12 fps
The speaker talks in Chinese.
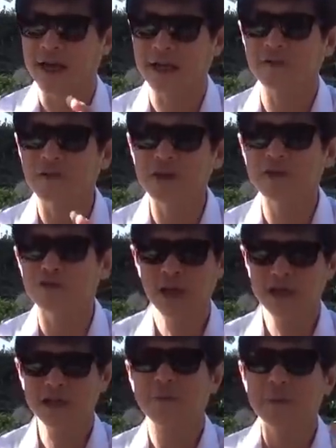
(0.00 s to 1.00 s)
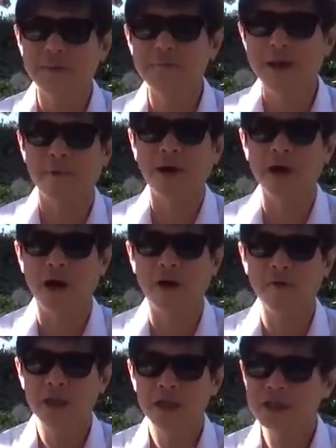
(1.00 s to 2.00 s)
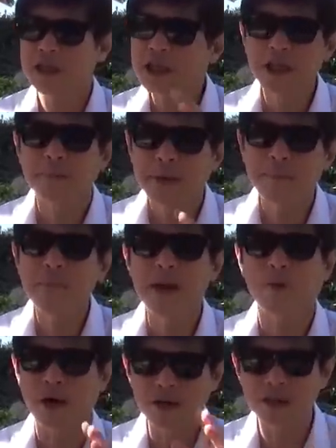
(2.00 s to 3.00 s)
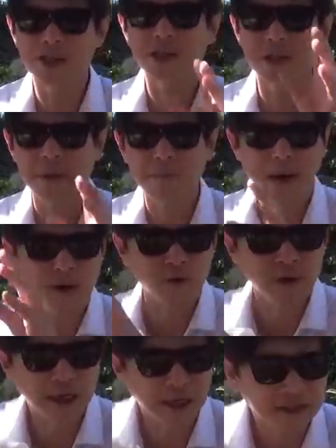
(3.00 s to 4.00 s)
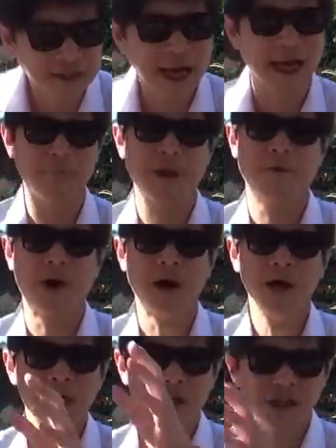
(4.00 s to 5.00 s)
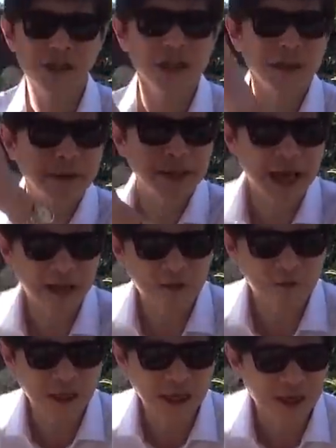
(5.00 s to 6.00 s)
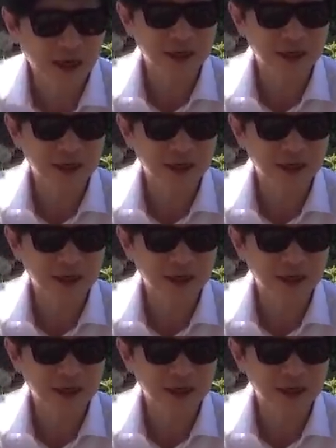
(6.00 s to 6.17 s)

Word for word: 很多人都说习近平灭亡了好，习近平灭亡是习近平把共产党带灭亡，是习近平拉着共产党